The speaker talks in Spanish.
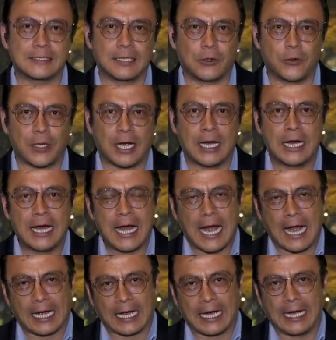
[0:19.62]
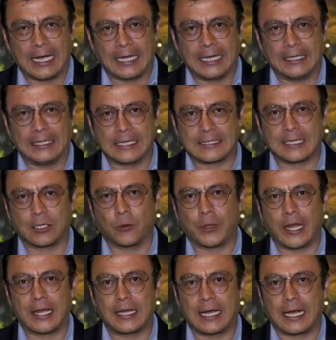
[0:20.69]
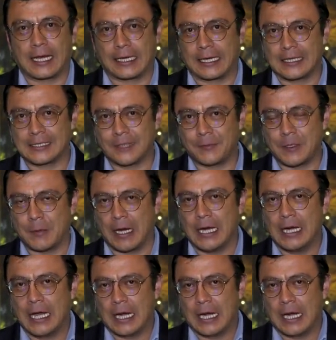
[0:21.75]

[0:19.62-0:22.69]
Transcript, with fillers: a esta hora acá en la ciclovía de la carrera séptima.